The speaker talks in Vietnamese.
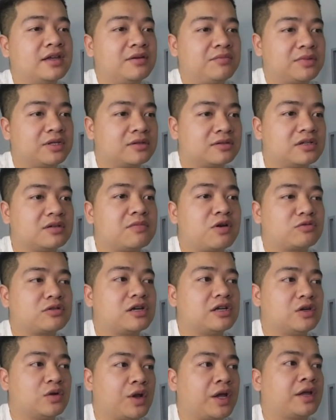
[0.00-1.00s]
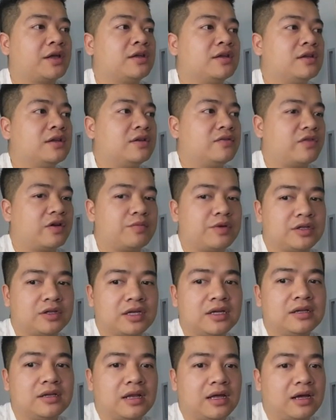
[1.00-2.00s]
mình thực sự mong chờ điều này, và mình
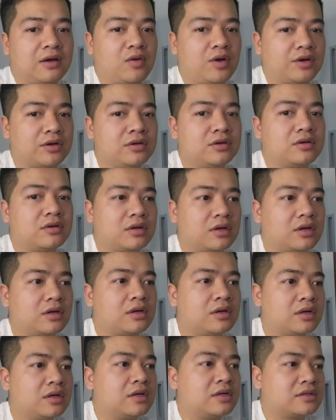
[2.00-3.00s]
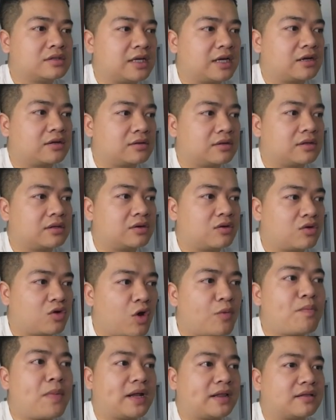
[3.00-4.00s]
tin là Hoàng Đức sẽ
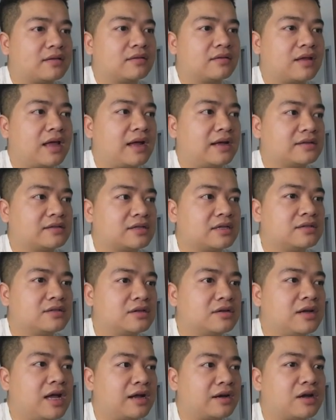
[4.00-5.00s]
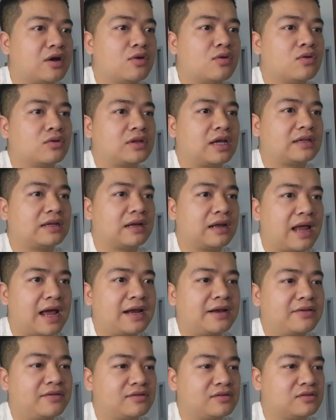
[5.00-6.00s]
góp mặt tại sân chơi hàng đầu tại Thái
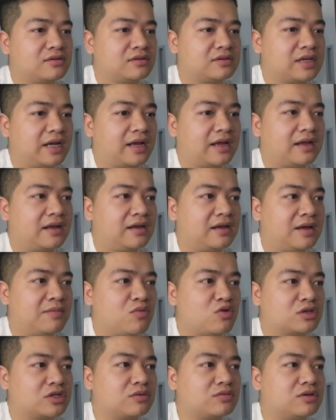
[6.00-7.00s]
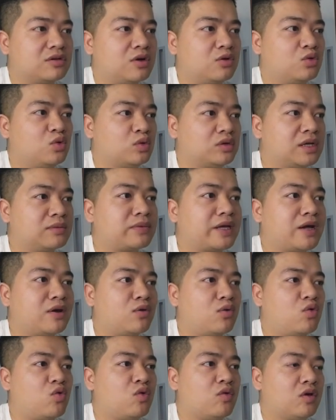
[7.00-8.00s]
Lan, sẽ là một trong những cầu thủ tiếp
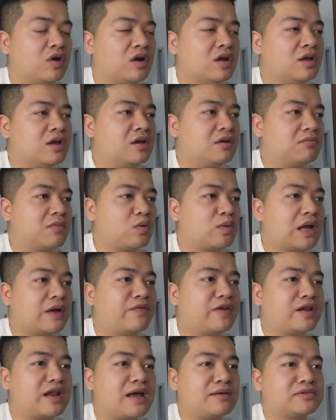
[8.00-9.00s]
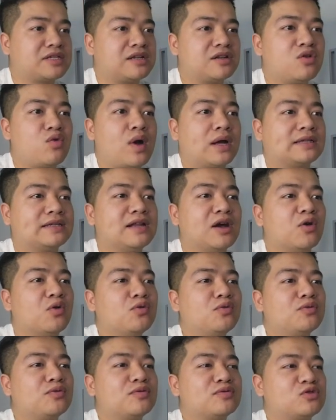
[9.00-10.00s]
theo của bóng đá Việt Nam ra nước ngoài thi
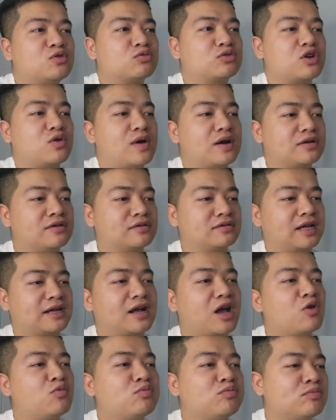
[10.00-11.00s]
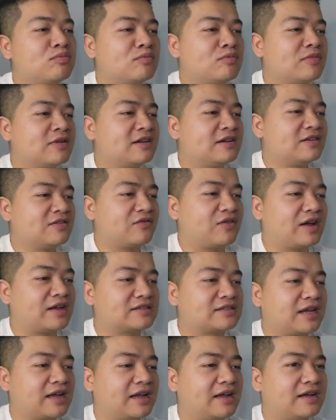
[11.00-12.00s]
đấu. Chúc cho Hoàng Đức thành công và
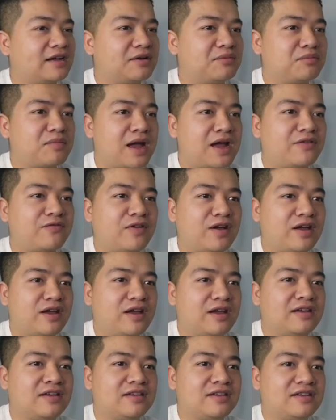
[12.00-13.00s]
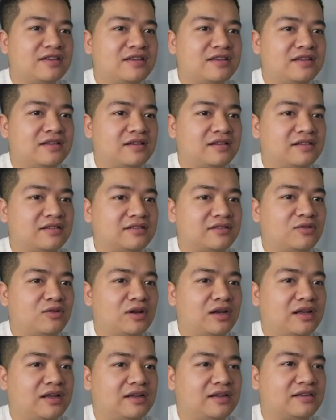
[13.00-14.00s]
sẽ mang về
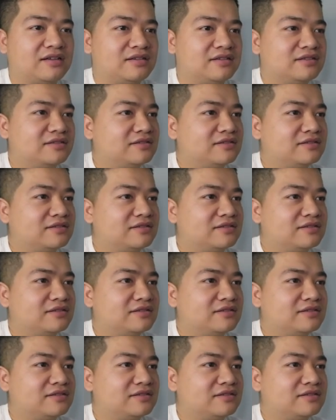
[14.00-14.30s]
gọi là